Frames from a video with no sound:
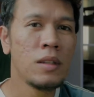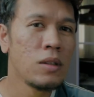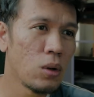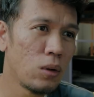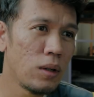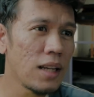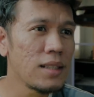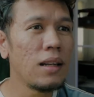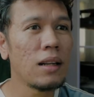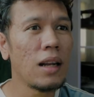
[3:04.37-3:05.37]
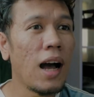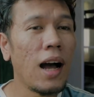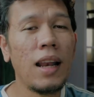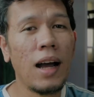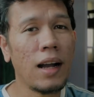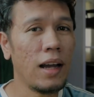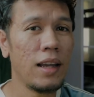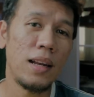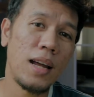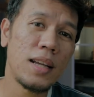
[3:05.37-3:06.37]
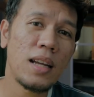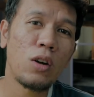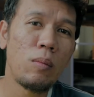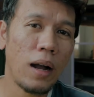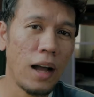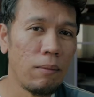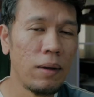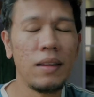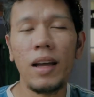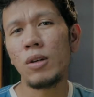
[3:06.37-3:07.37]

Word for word: So nasa nag-aalaga yan, nasa gumagamit yan.